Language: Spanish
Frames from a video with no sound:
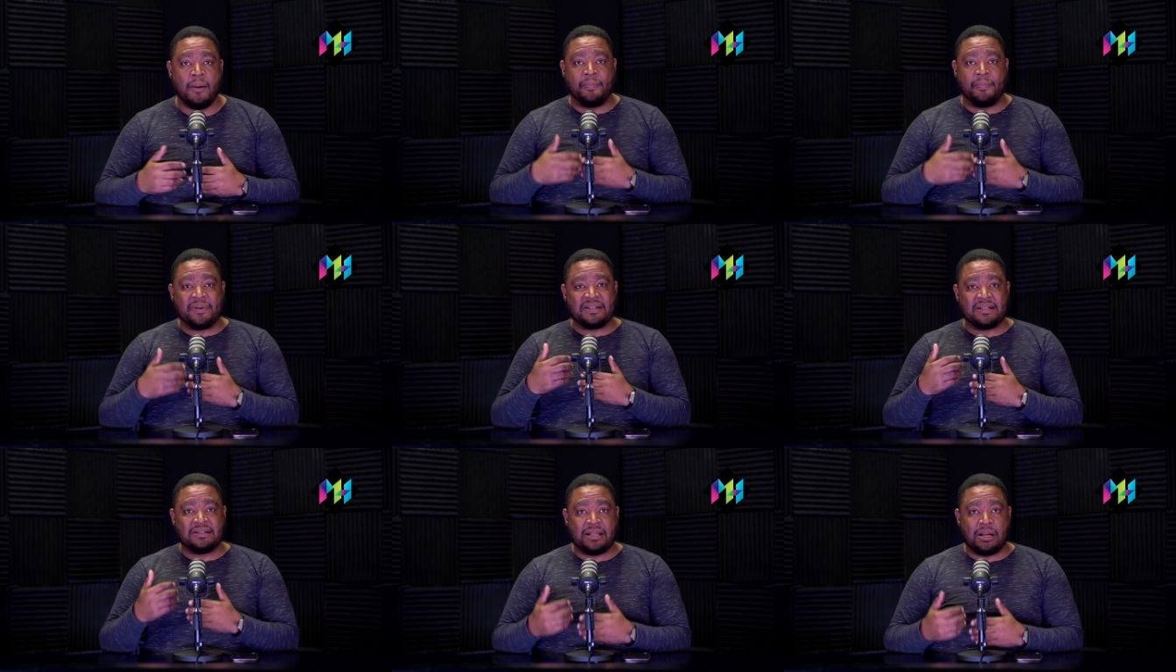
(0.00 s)

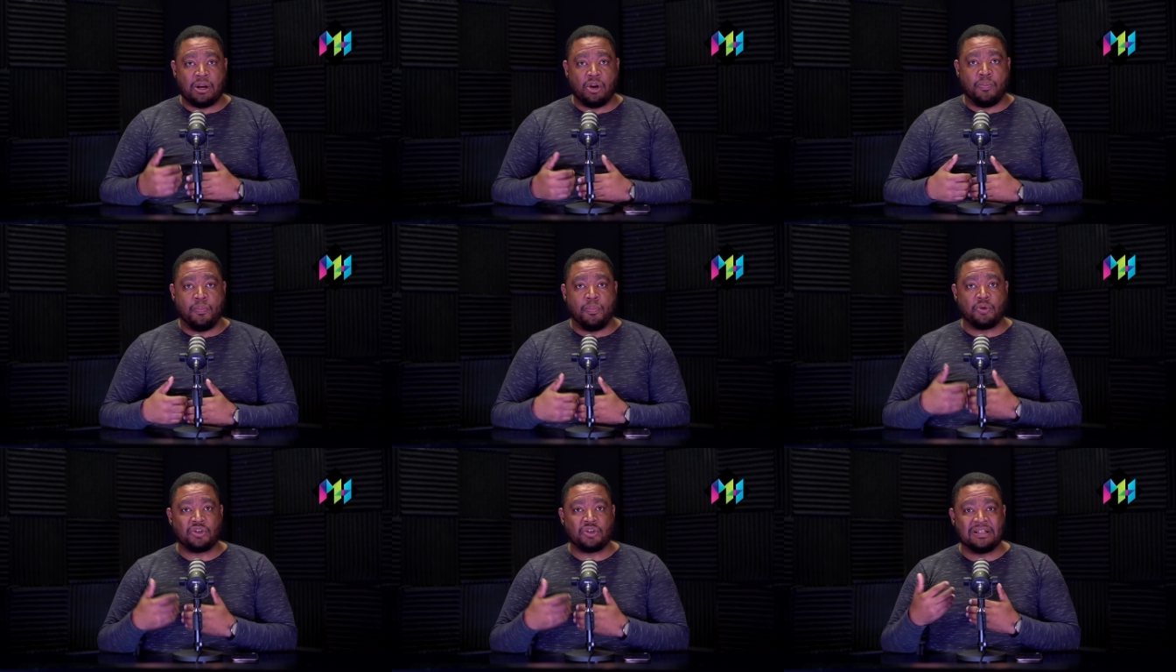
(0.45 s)
presentar
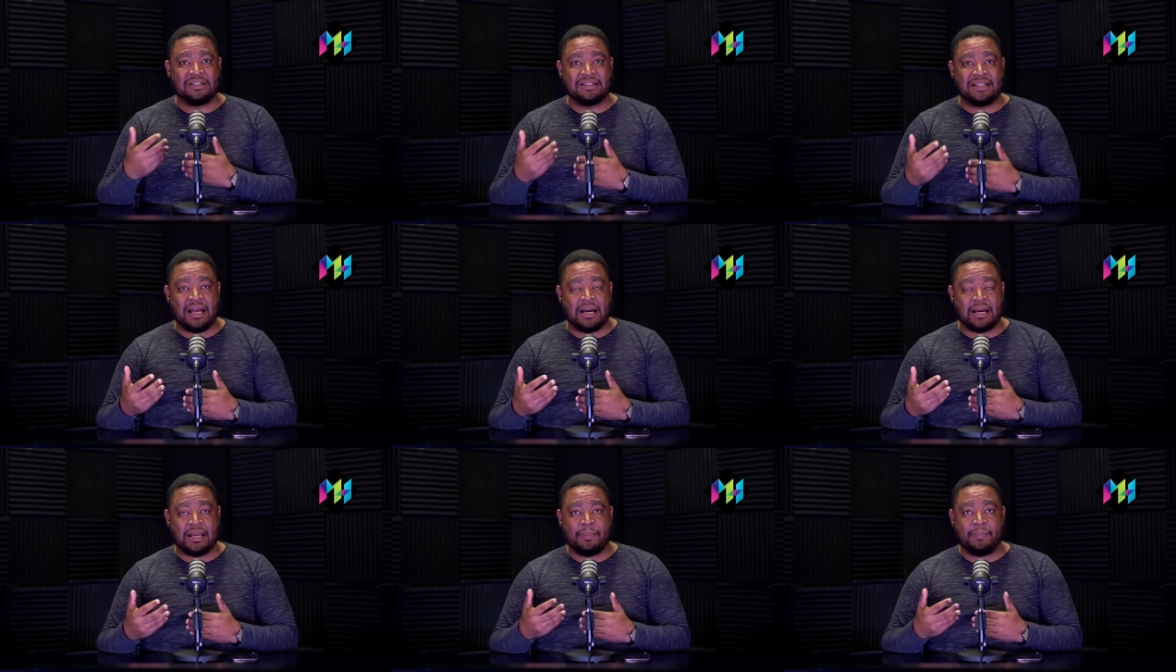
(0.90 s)
los
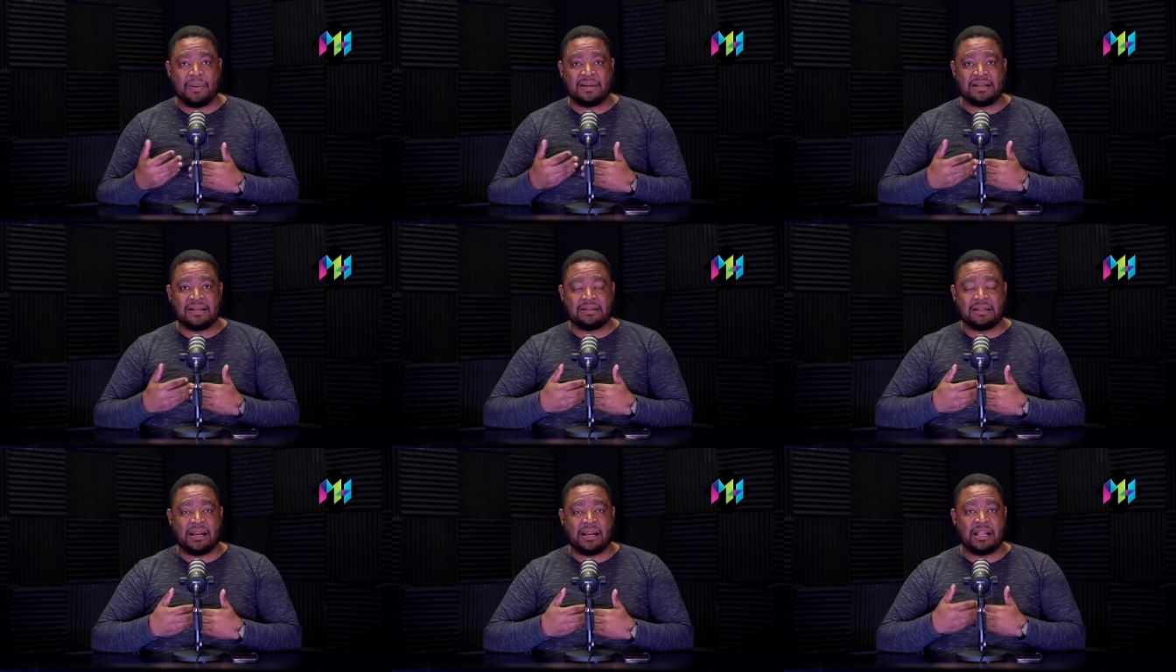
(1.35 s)
porcentajes,
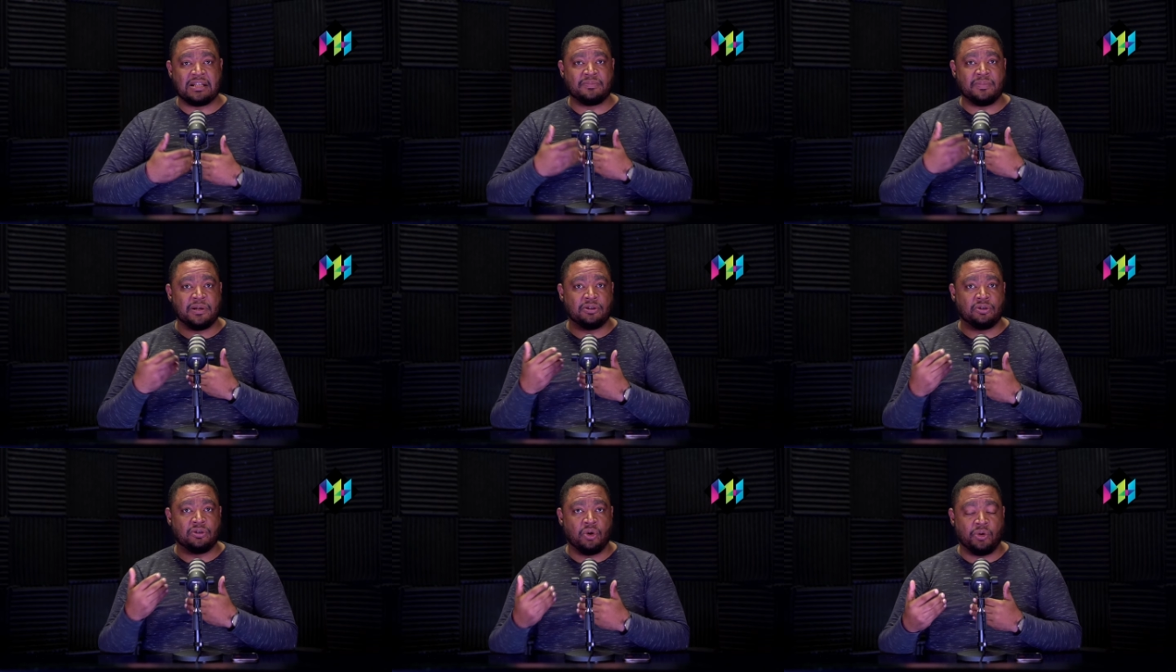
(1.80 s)
presentar
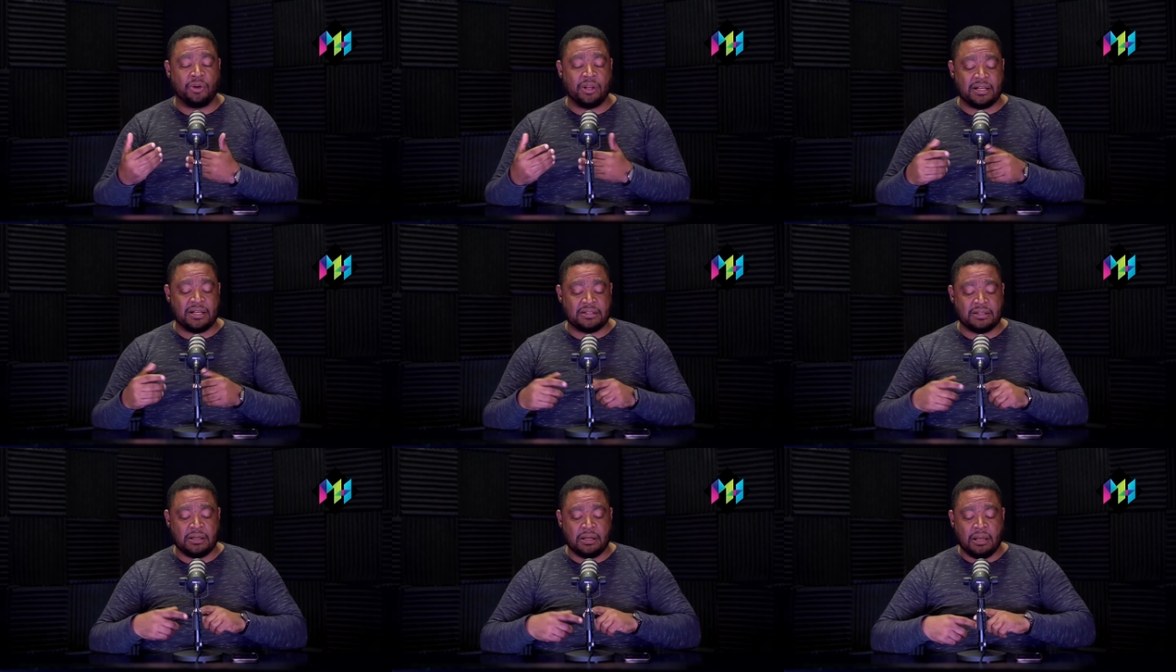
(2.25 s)
las
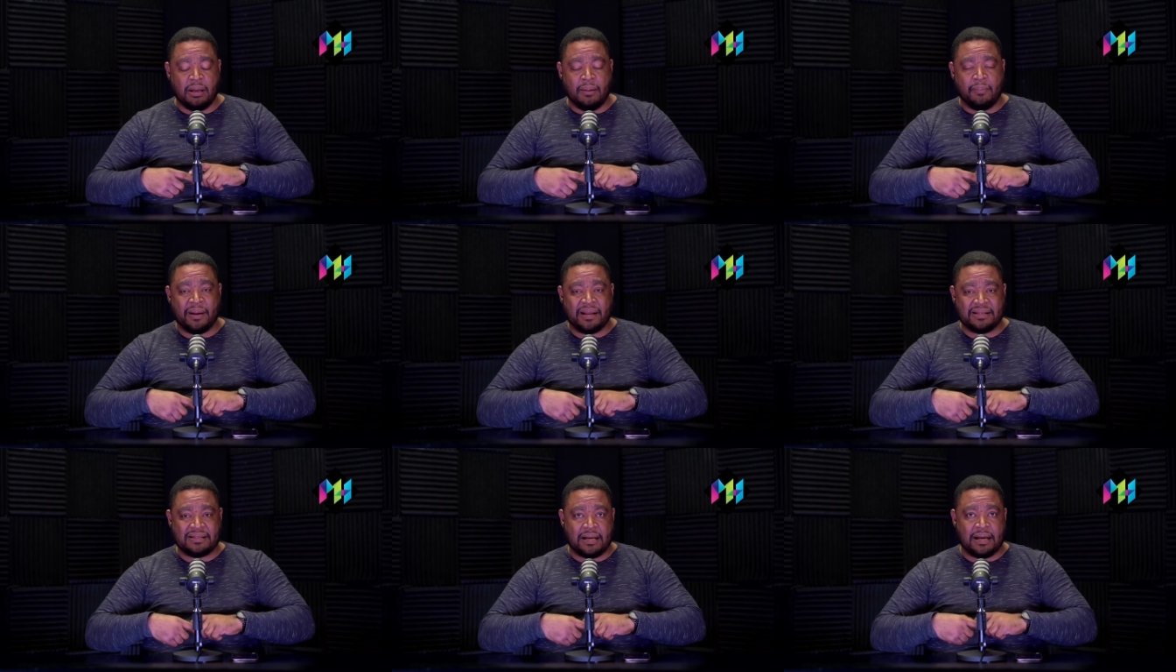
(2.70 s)
victorias,
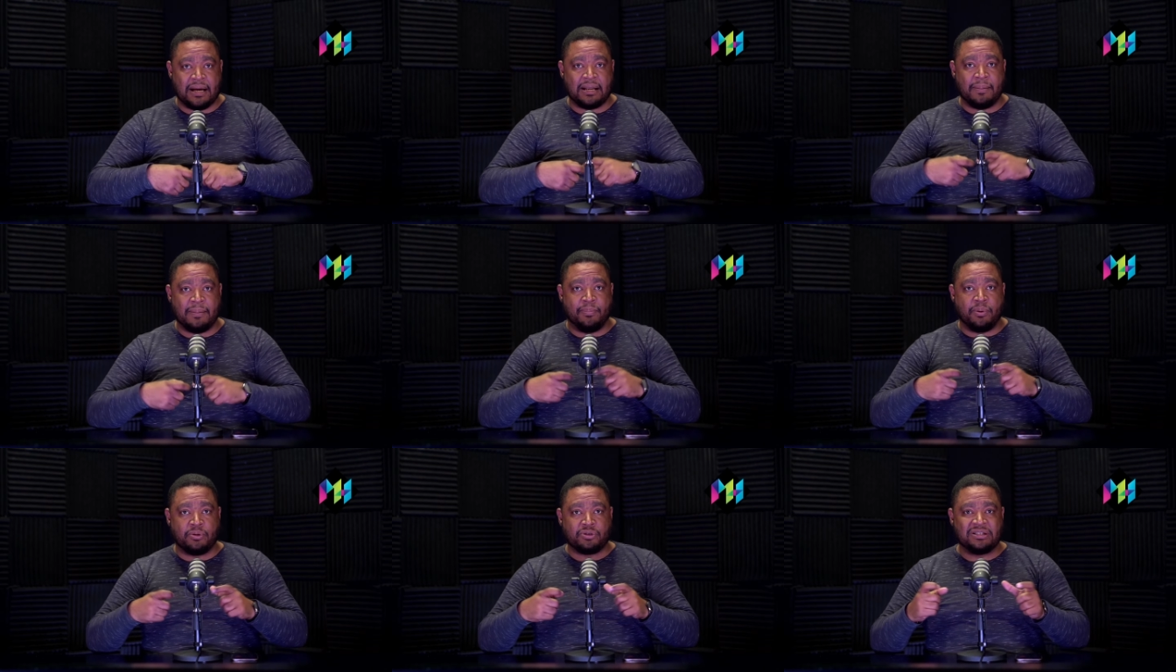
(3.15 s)
para
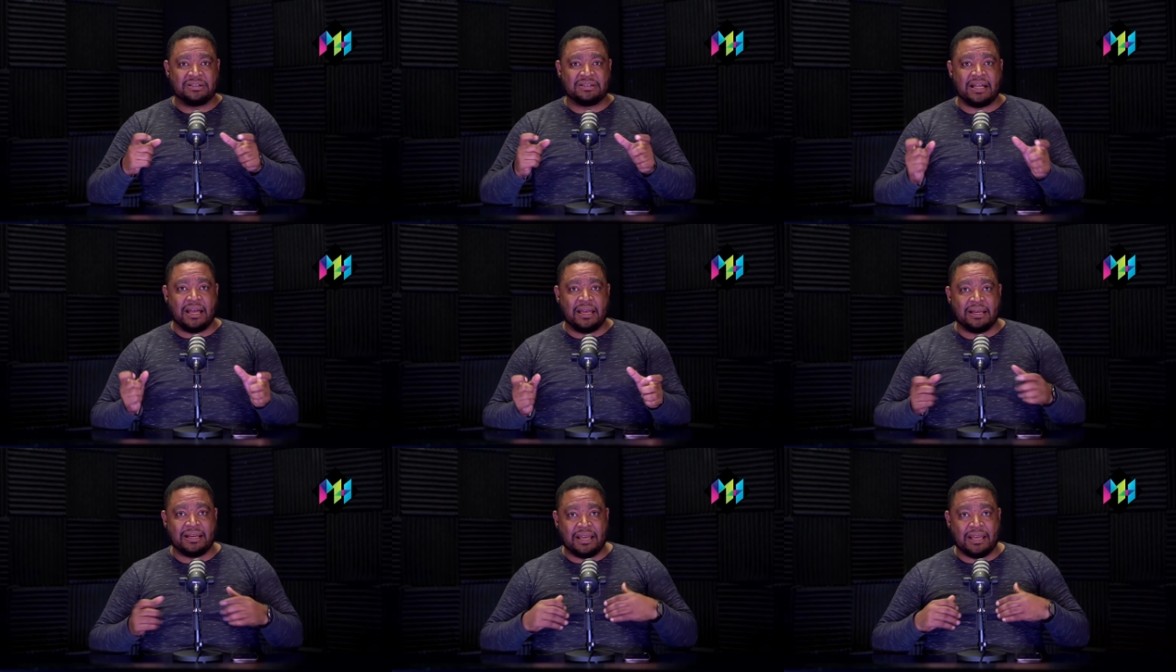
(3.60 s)
sacar en
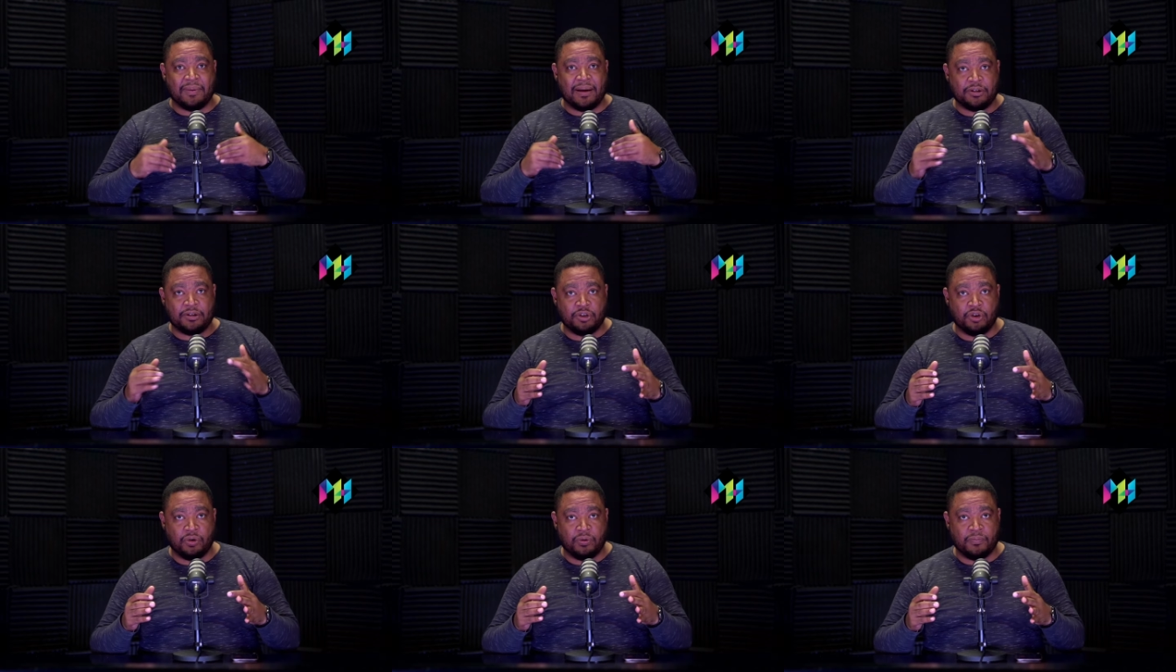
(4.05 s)
porcentaje que
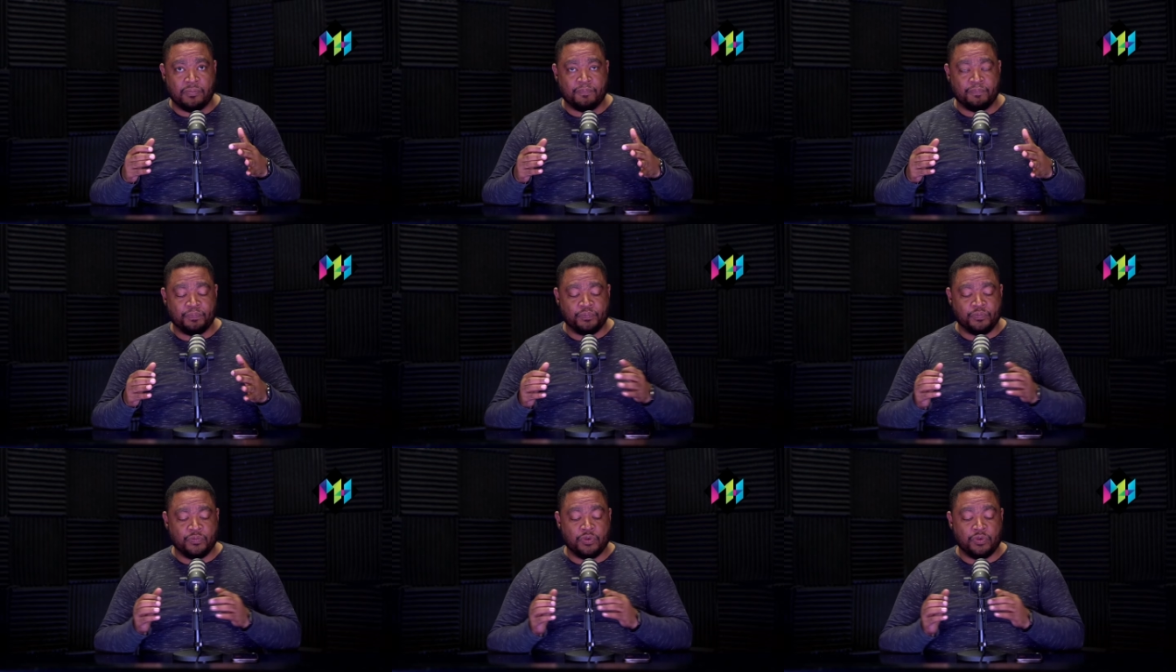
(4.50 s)
barrió.